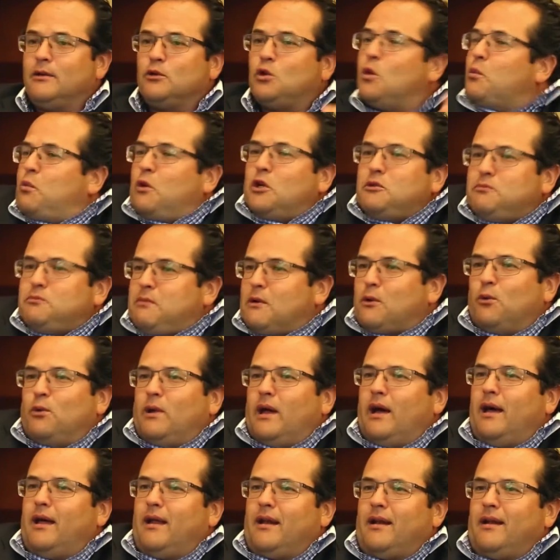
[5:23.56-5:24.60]
no puede
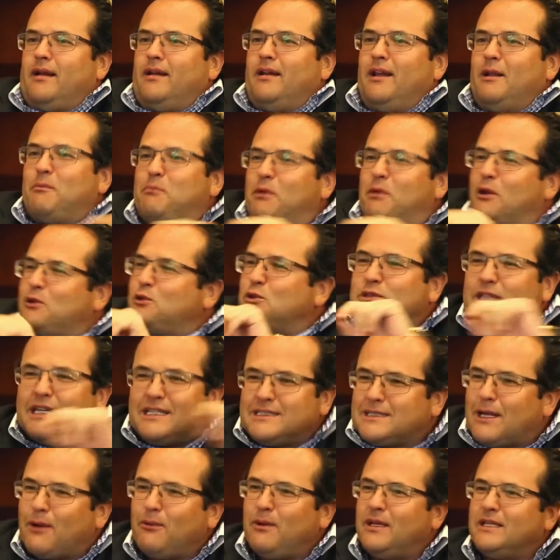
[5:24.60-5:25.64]
especular, el precio está
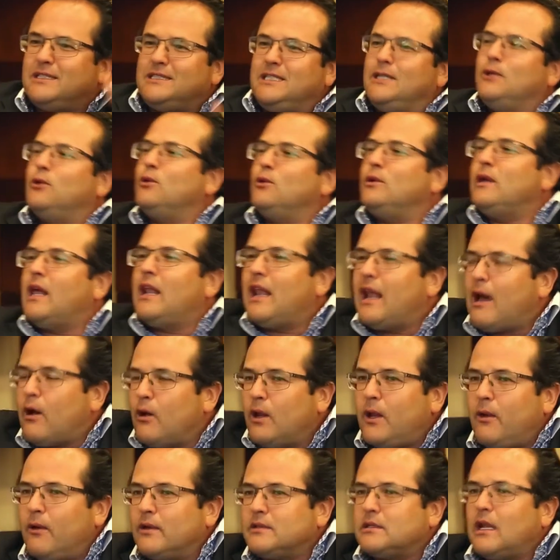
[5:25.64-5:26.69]
establecido y al lado
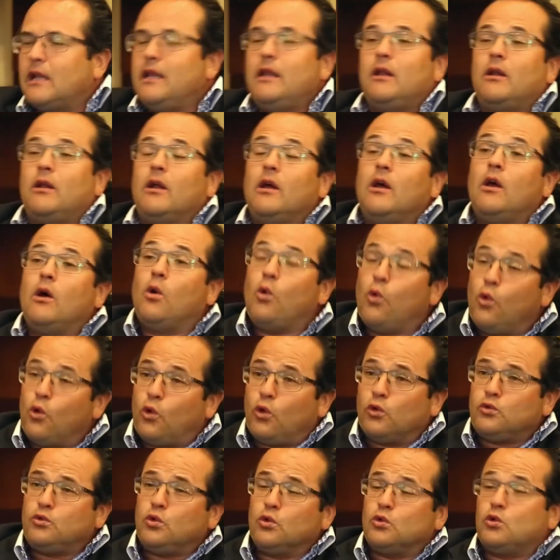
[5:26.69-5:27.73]
le va a salir un
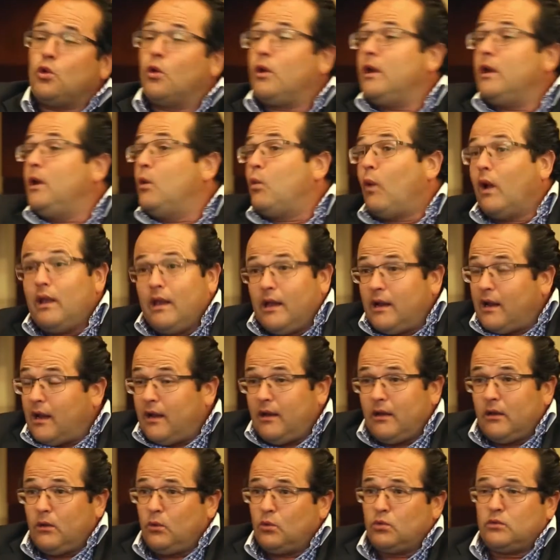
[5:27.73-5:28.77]
constructor igual de
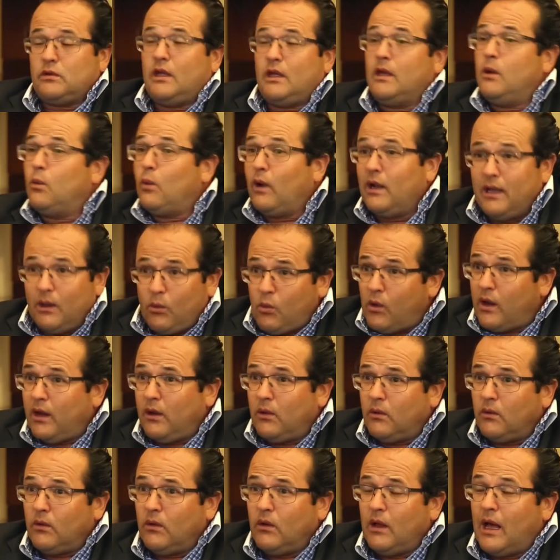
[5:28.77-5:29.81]
grande que usted, igual de
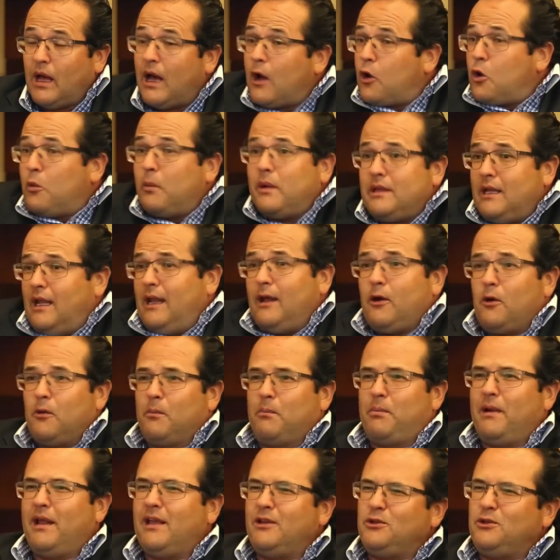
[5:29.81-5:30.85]
bueno, a competirle
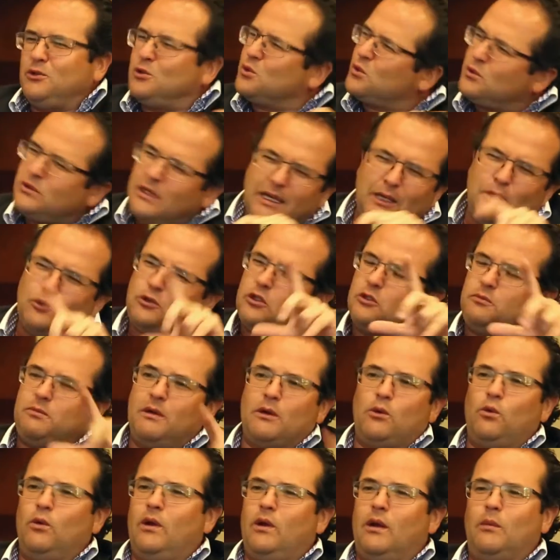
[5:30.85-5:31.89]
con precio, entonces aquí no se
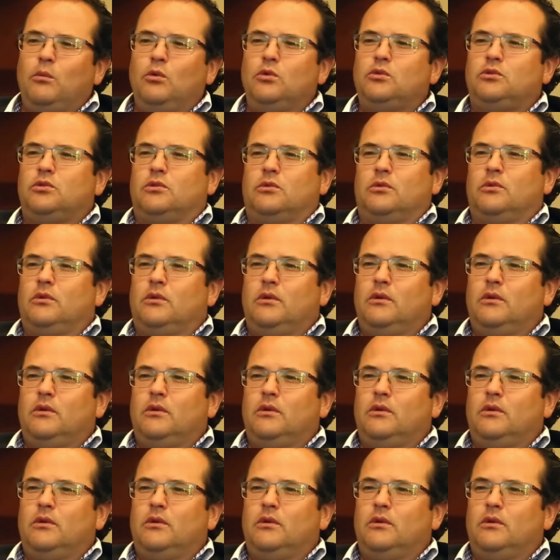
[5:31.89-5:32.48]
especula mucho.